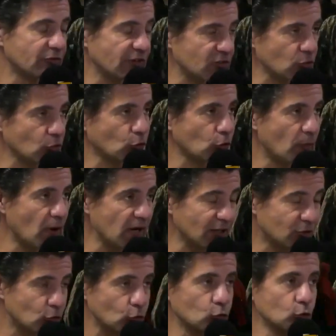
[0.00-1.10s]
d'une façon globale
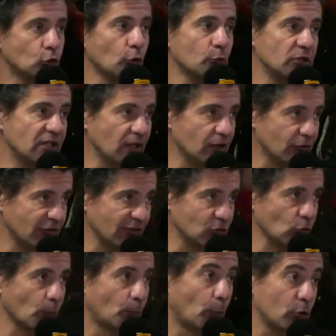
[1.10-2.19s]
et surtout de communiquer de
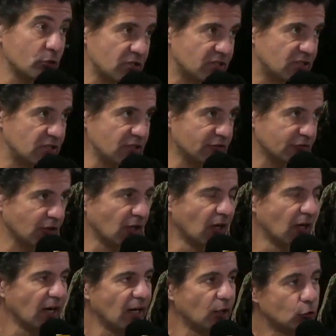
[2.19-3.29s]
façon positive
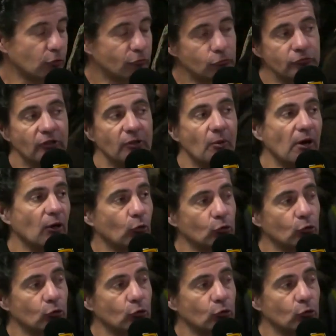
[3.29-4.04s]
est devenu vraiment